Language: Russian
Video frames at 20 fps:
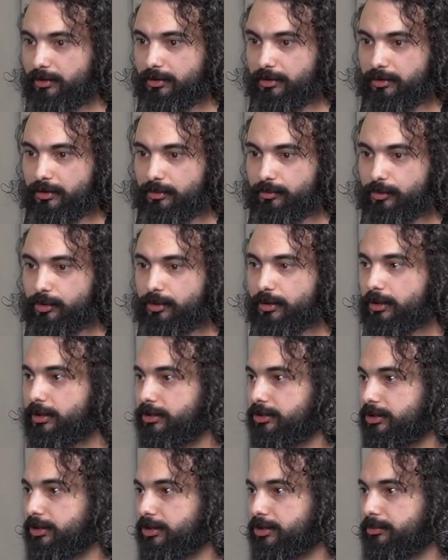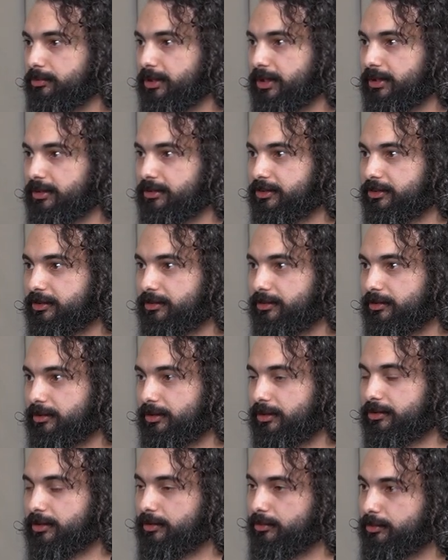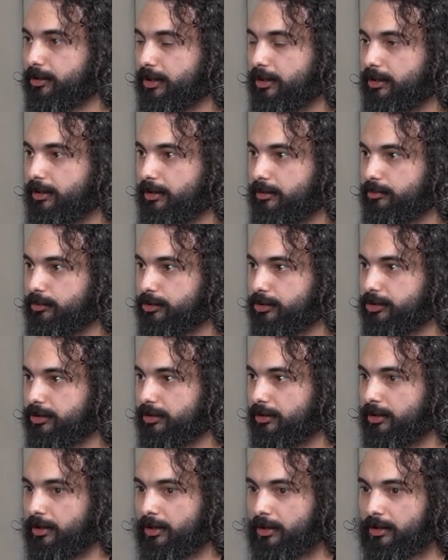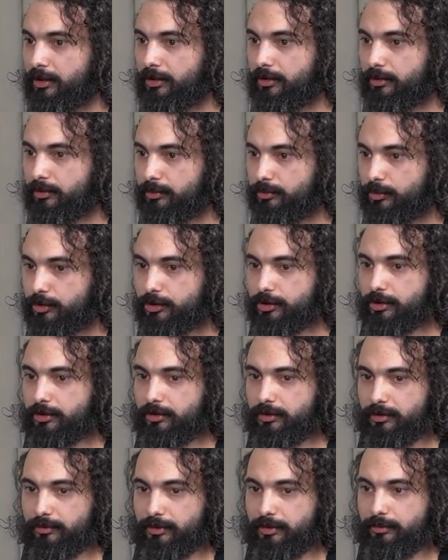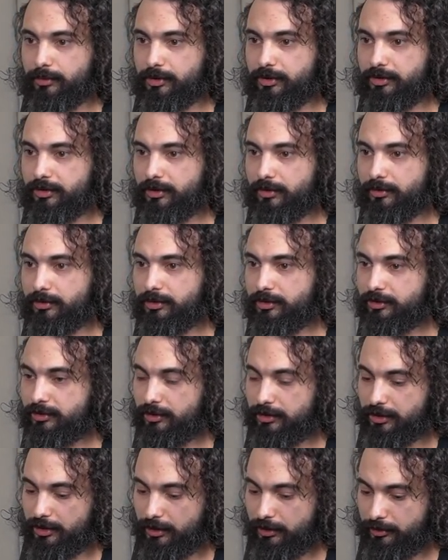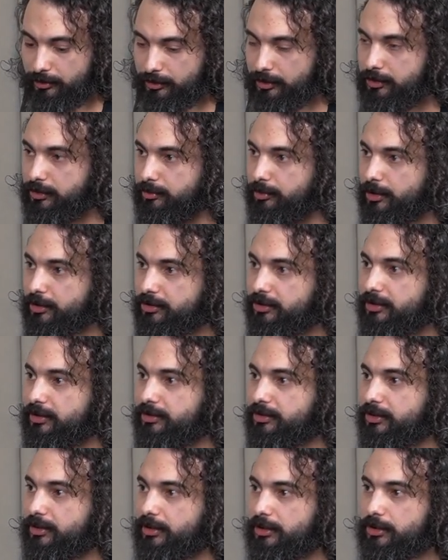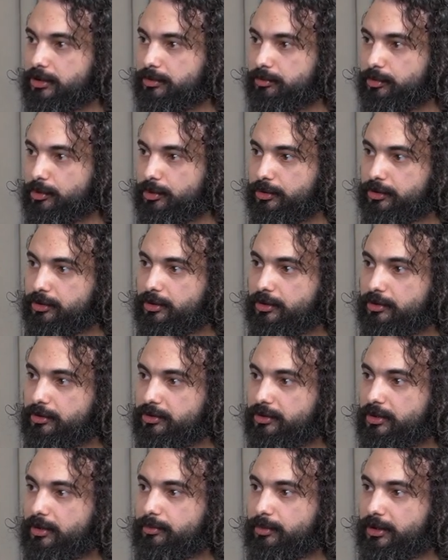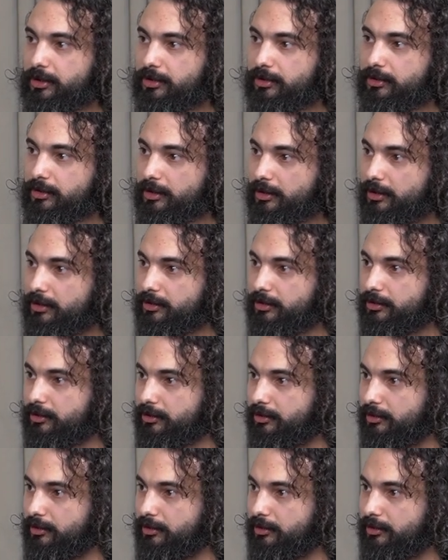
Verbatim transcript: намного реже ошибается, если он правильно обучен. И он может автоматизировать изначально вот эти простые задачи поиска скопления клеток.